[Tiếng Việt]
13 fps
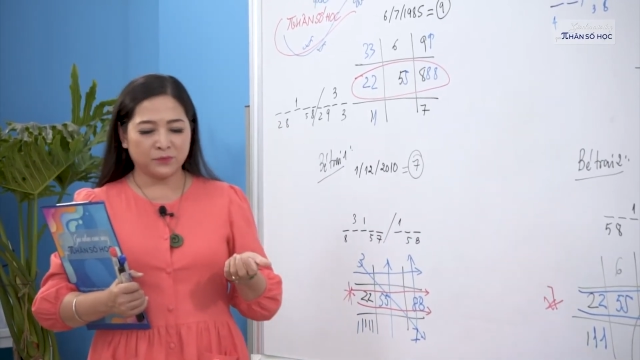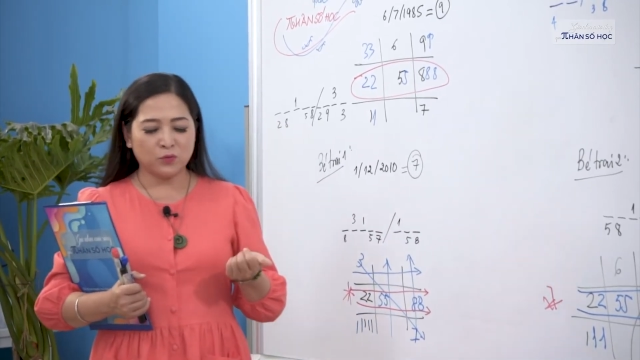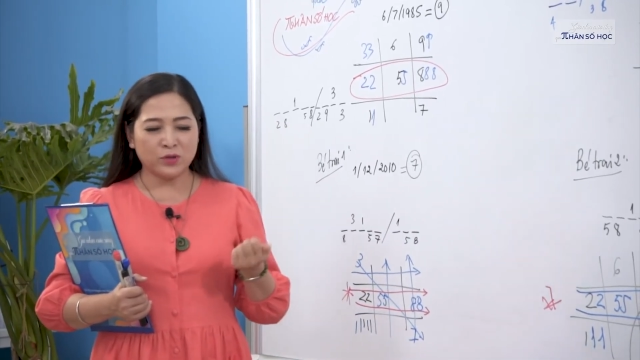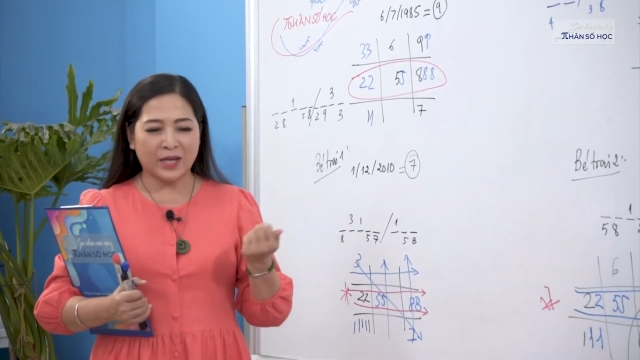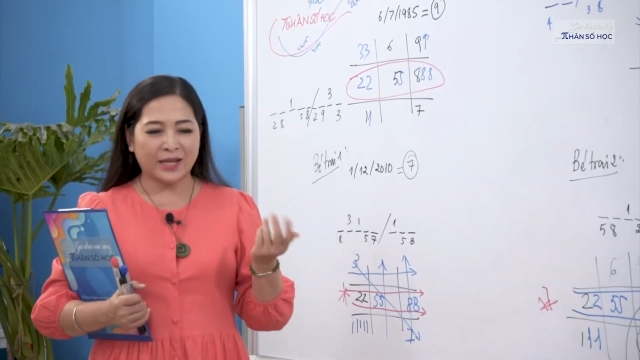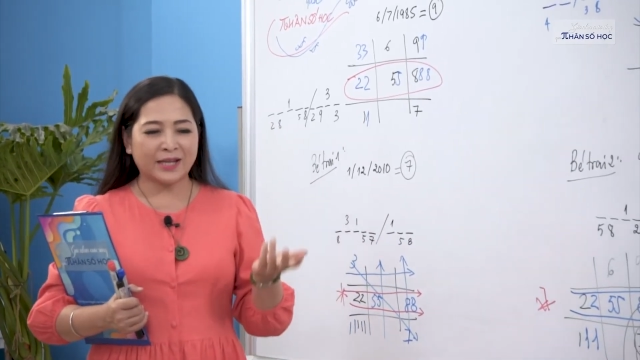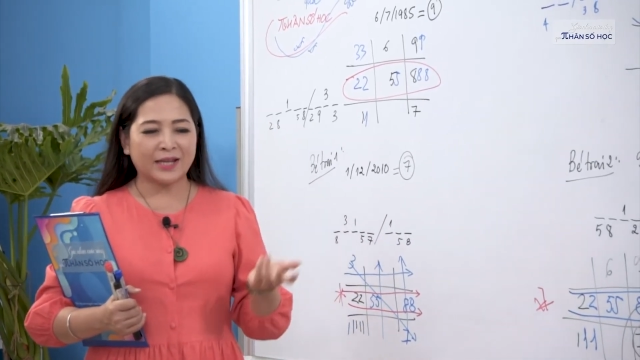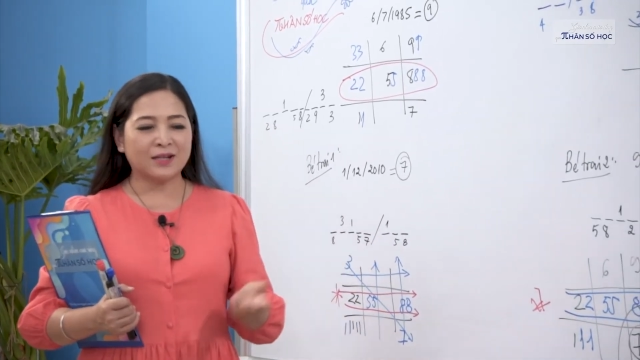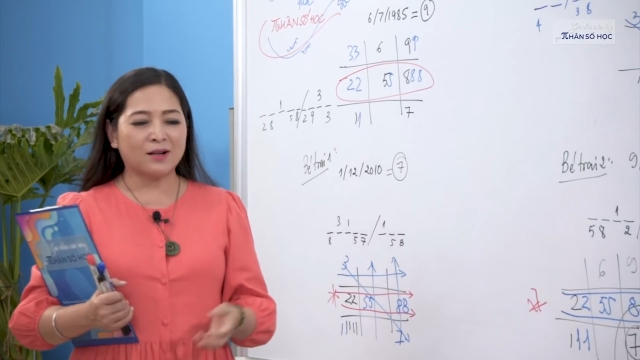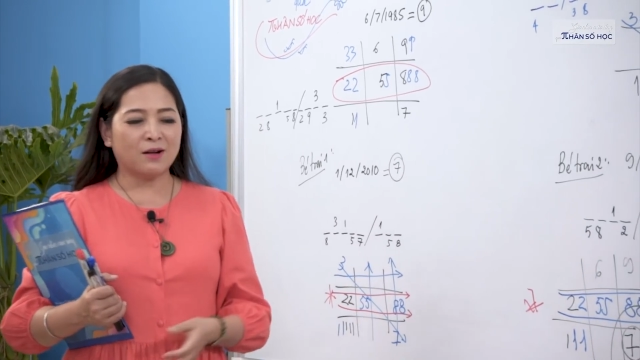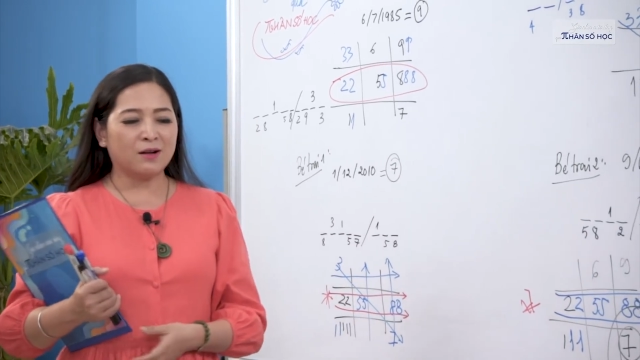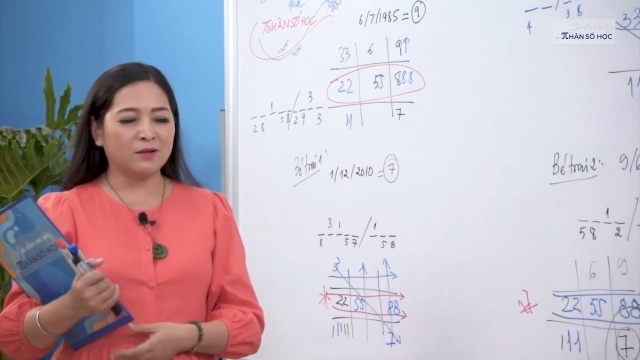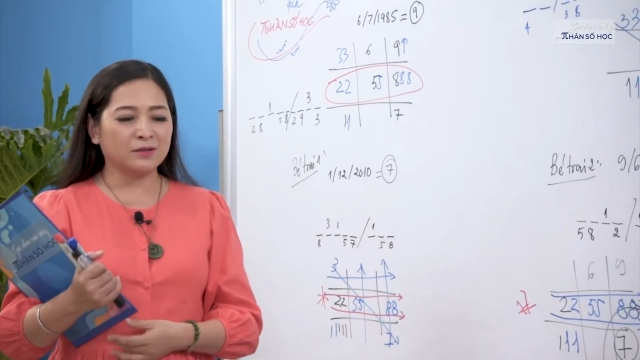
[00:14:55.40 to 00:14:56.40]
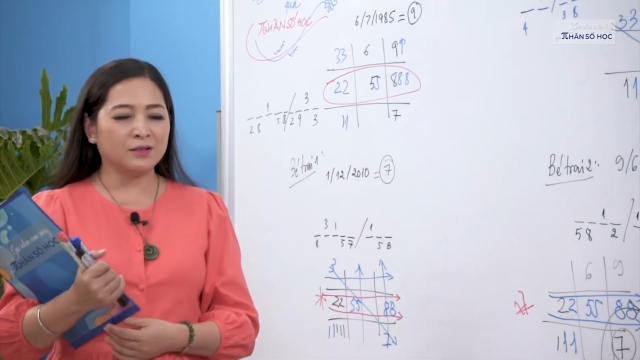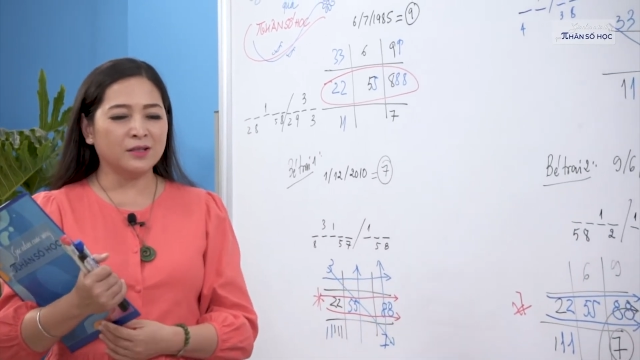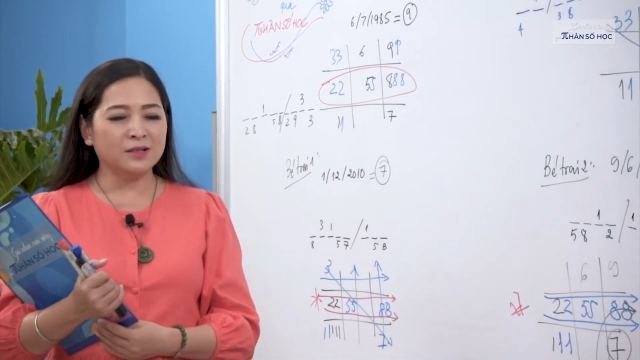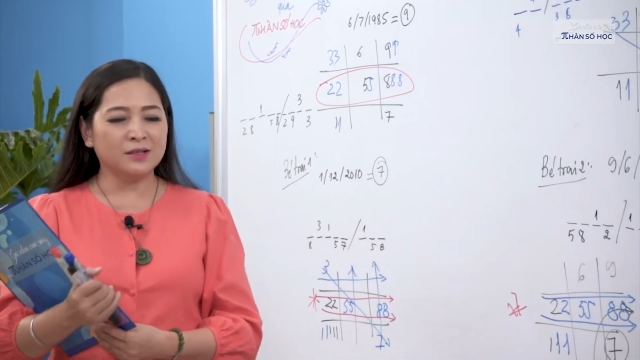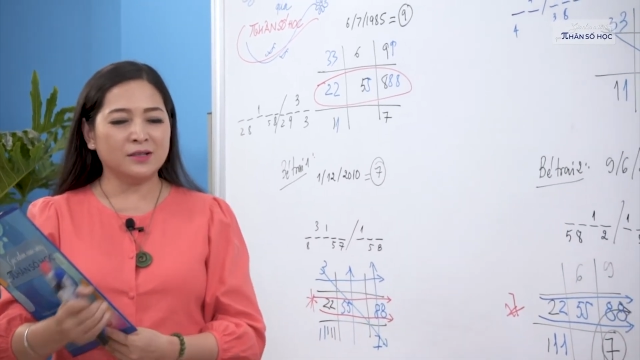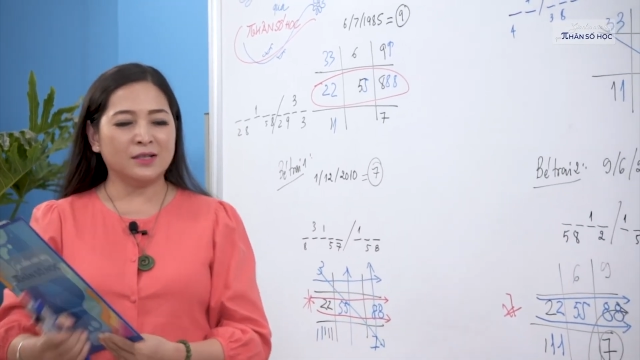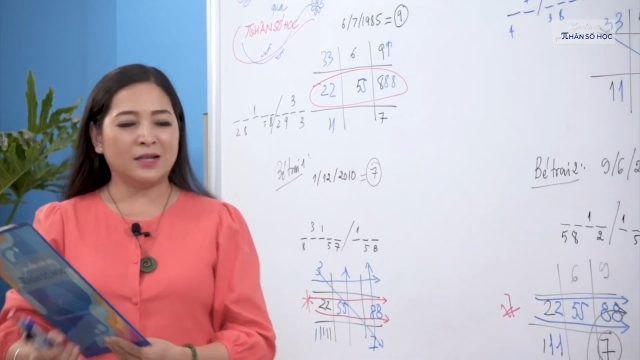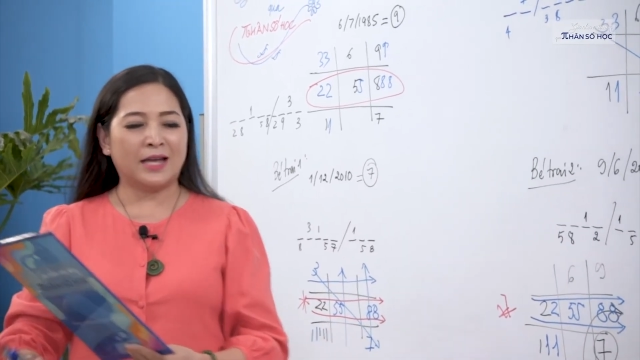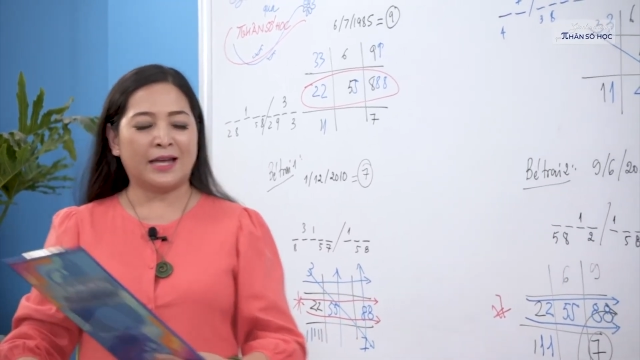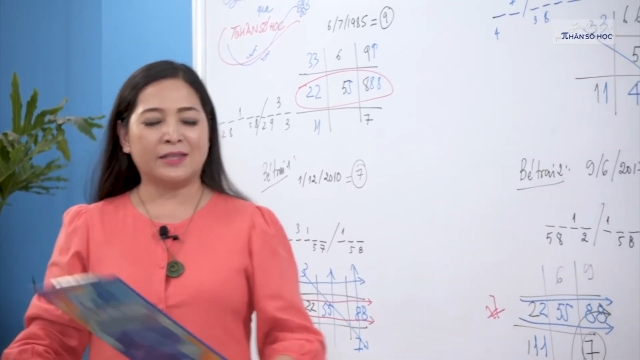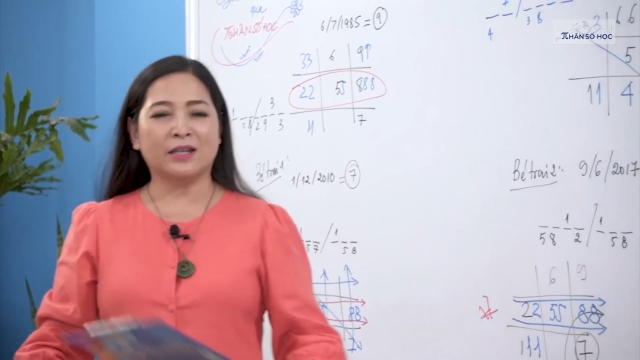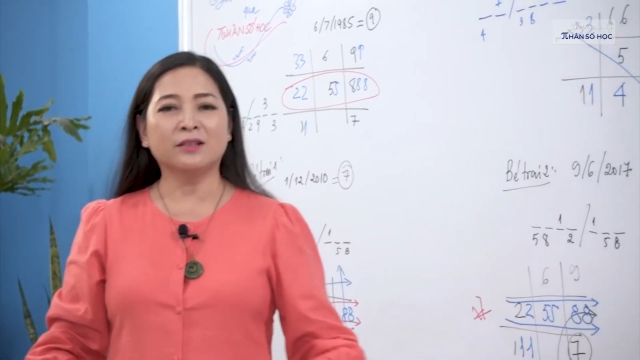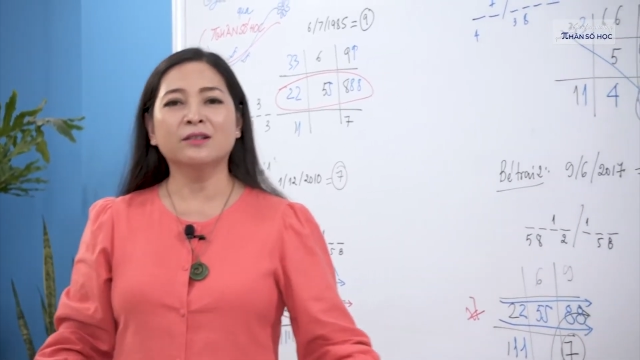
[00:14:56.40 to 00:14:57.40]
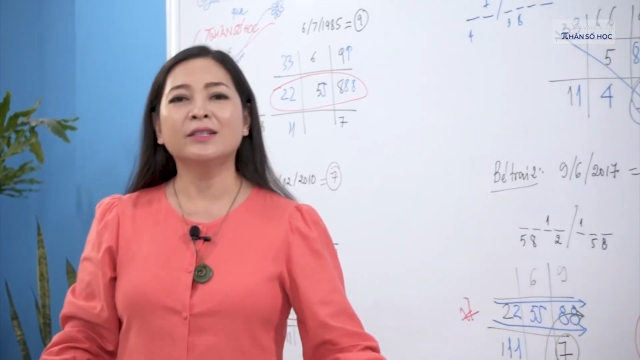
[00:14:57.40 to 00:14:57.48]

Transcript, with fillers: nuôi dạy các con như là những